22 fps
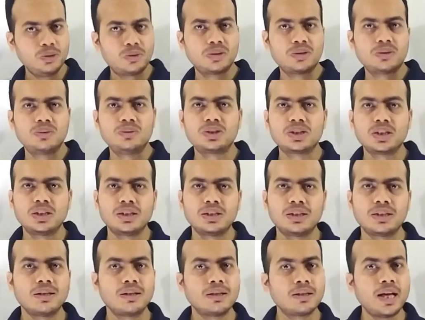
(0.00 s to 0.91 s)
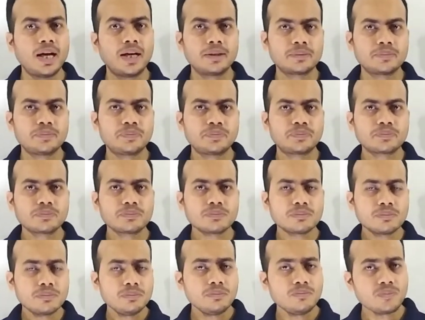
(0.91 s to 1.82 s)
न्यूटन होना चाहिए ना
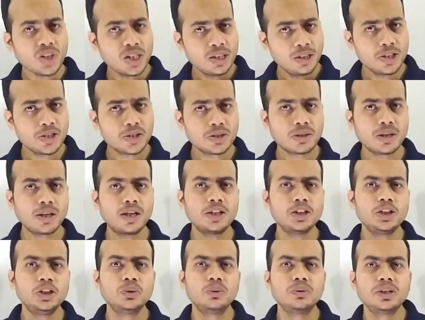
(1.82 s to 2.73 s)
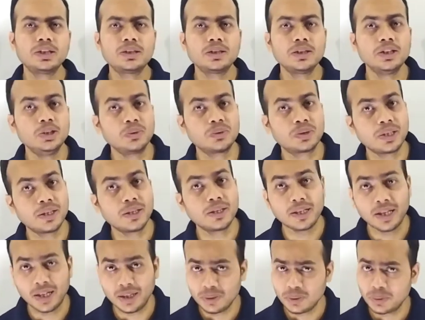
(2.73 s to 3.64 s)
इसका यूनिट न्यूटन
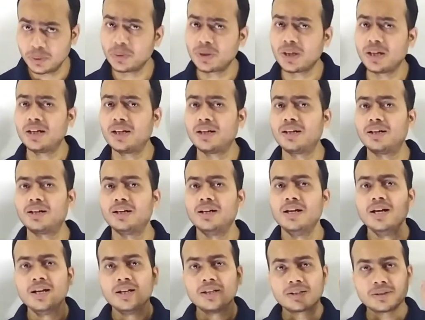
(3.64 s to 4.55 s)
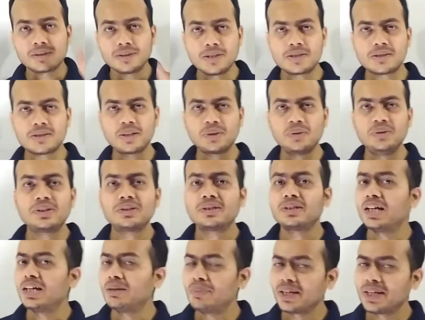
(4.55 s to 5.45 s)
ना होगा इसका यूनिट
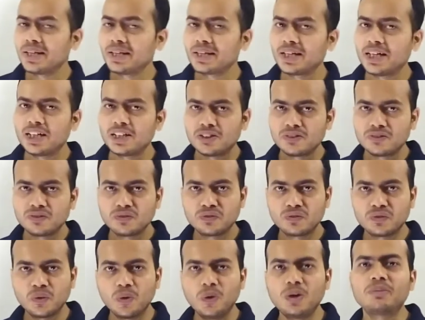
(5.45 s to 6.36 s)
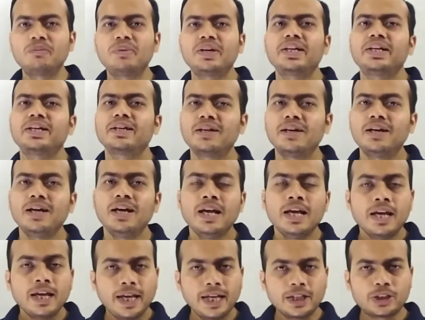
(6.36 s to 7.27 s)
क्या बनेगा वोल्ट बनेगा
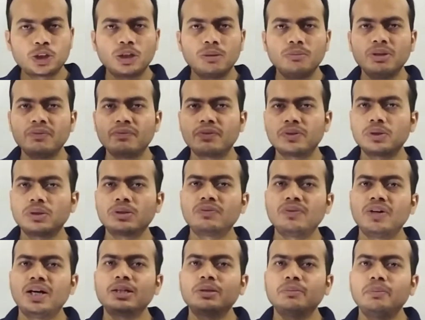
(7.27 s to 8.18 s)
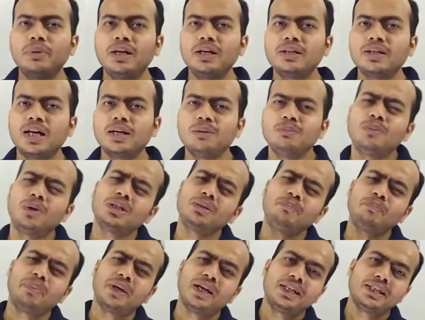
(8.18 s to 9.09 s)
एक्चुअल में विद्युत विभाग बल नाम बहुत
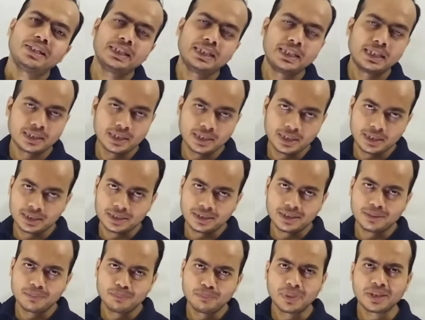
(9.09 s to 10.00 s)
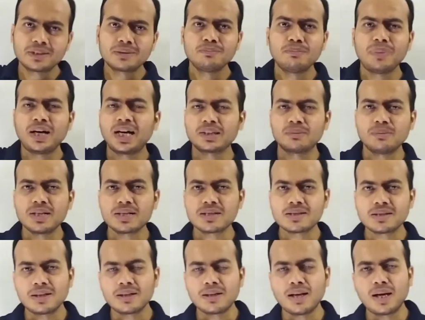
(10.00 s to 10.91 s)
पहले दिया गया था बट बाद में
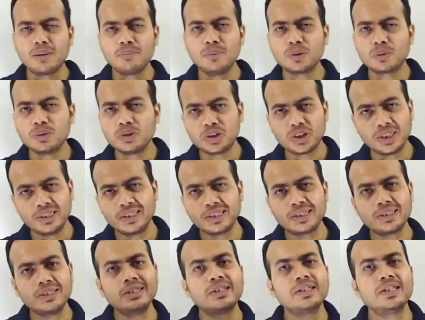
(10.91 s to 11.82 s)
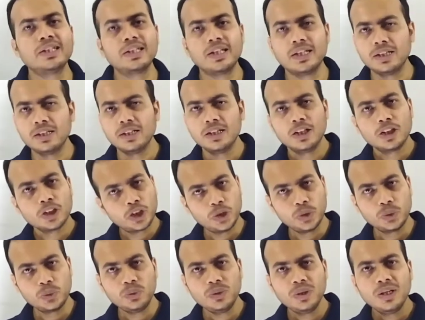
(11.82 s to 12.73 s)
इसके नाम में कोई चेंजिंग नहीं की गई
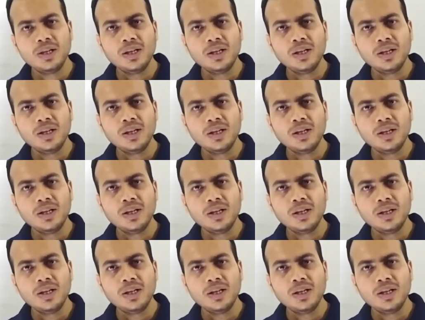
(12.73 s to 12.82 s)
क्यों